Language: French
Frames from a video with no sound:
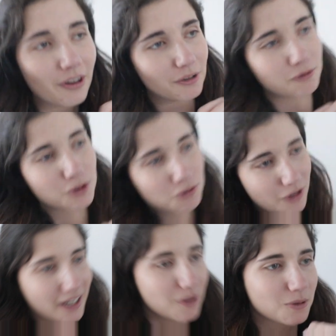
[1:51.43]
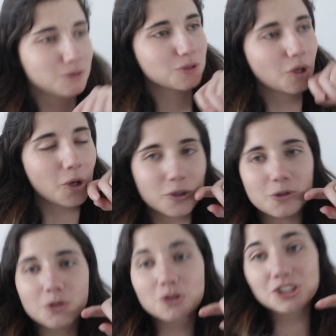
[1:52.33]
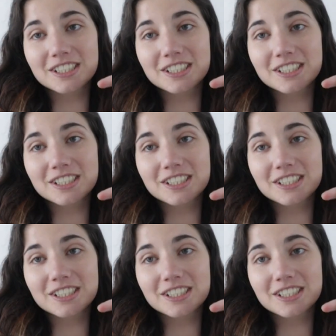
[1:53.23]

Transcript: Alors, il faut que je vous raconte deux choses.